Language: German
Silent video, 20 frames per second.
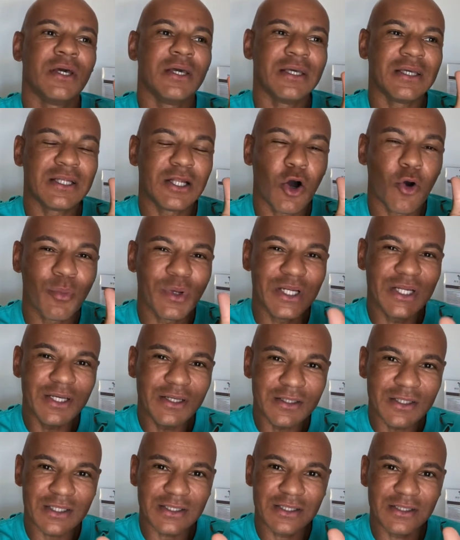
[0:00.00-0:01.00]
Ich glaube
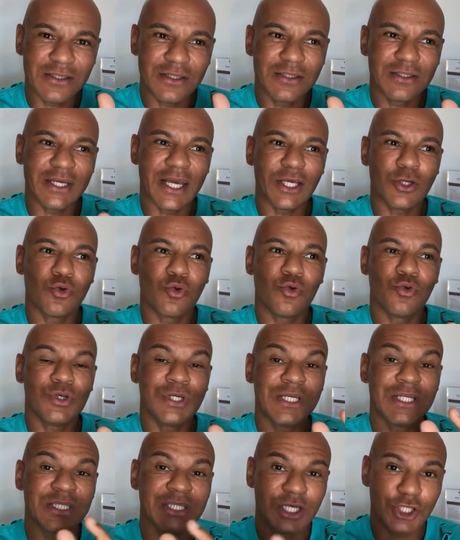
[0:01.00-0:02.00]
nicht, dass sie die
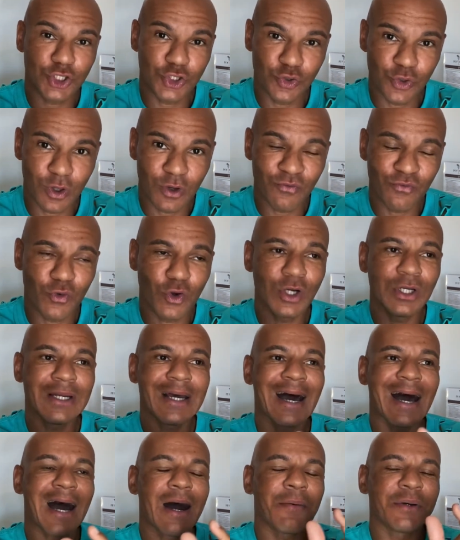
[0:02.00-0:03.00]
Technologie zerstören
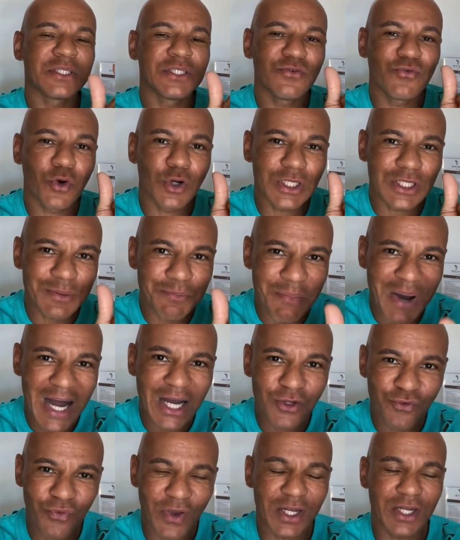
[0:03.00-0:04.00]
wollen, aber sie wollen die
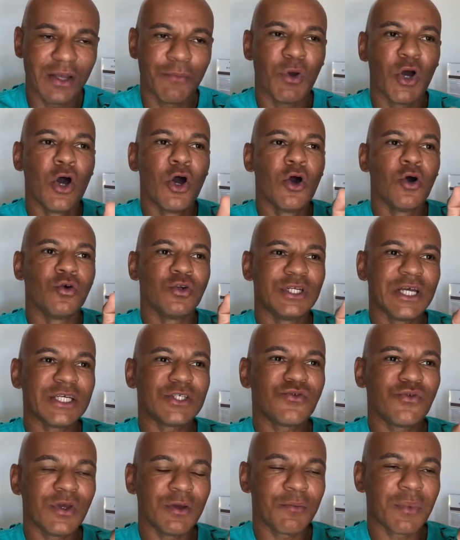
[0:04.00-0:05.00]
Macht wegnehmen. Und
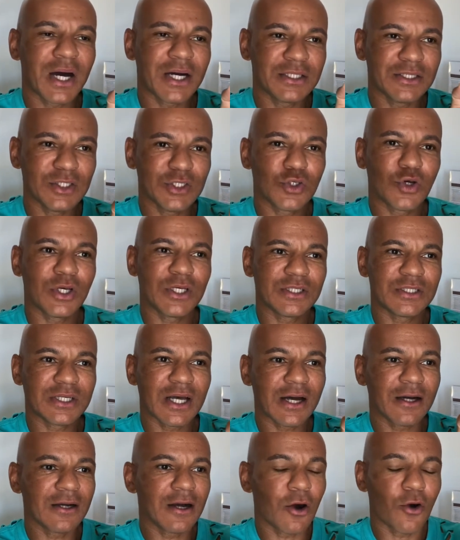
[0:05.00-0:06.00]
deswegen machen sie solche
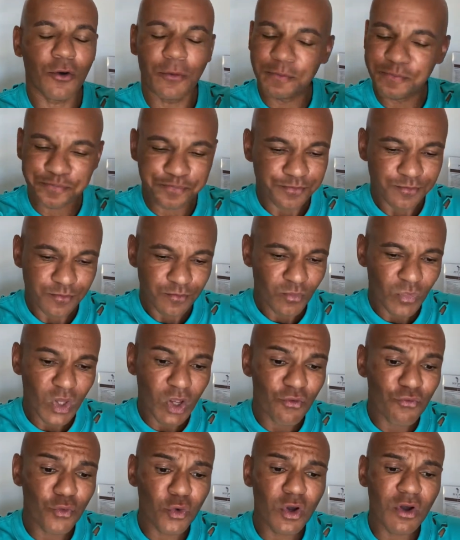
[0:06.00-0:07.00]
Sachen auch.
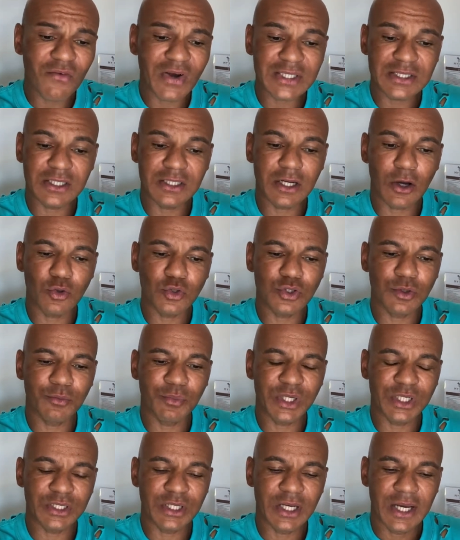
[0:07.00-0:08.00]
Früher war es genauso
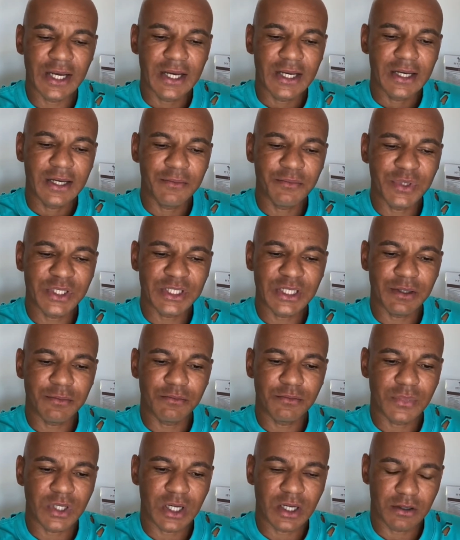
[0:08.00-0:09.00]
mit, mit
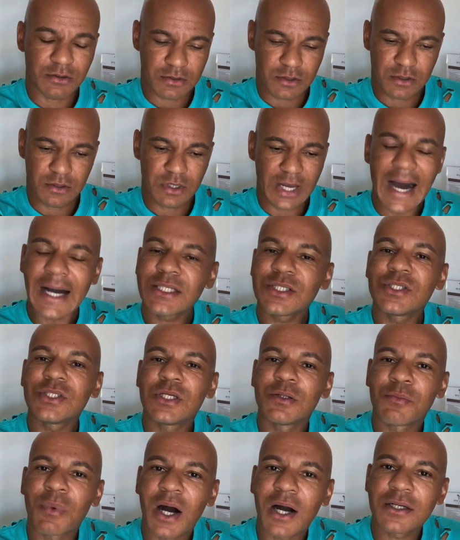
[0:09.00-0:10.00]
dem äh,
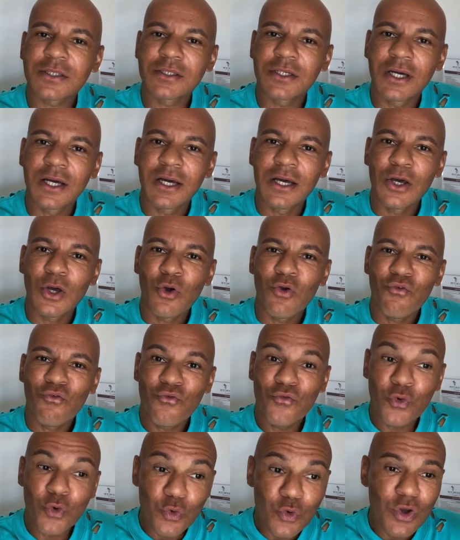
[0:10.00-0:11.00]
Aktienmarkt.
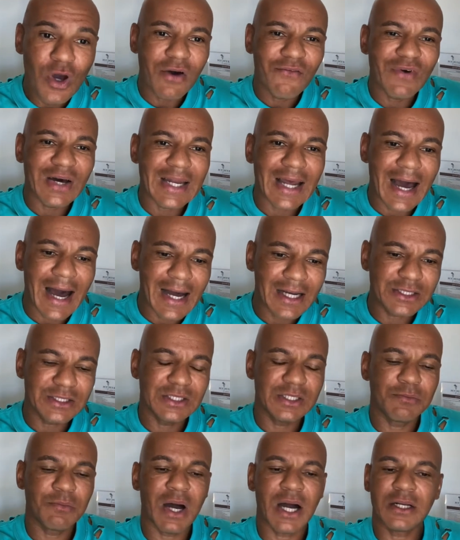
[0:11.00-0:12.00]
Früher war der
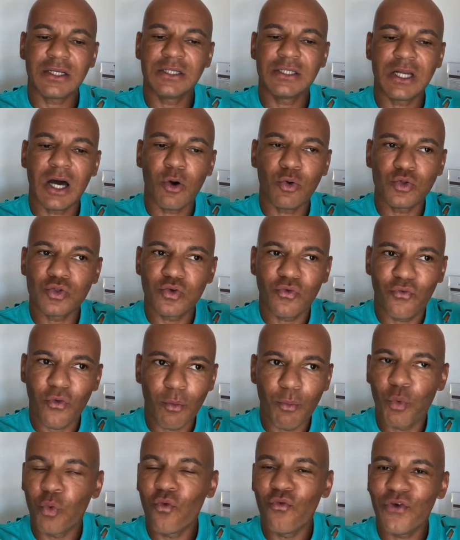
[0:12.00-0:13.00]
Aktienmarkt genauso
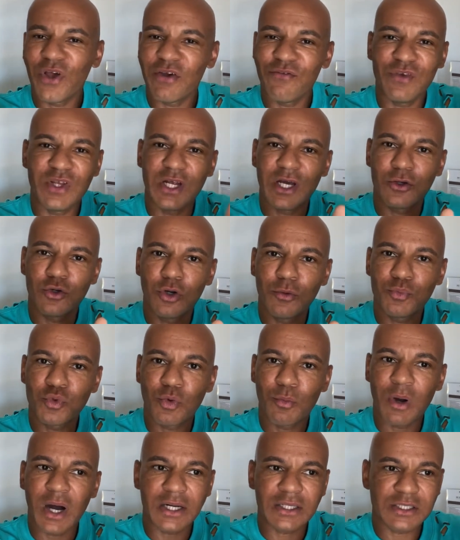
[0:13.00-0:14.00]
vom Ruf her wie der
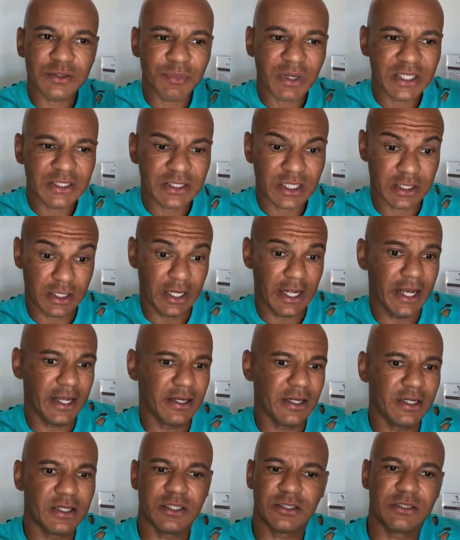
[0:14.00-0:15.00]
Kryptomarkt, dass man gesagt hat, ey,
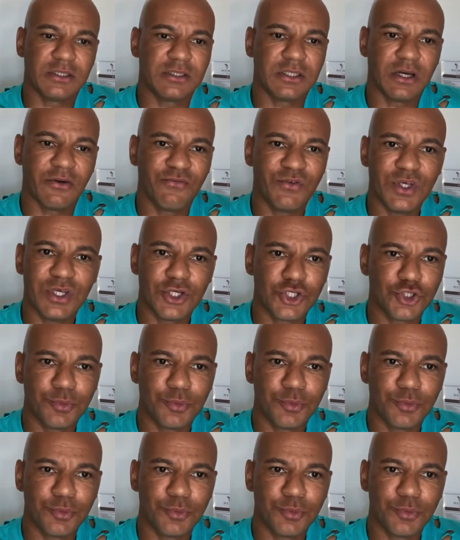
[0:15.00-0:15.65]
nee, das ist ja wie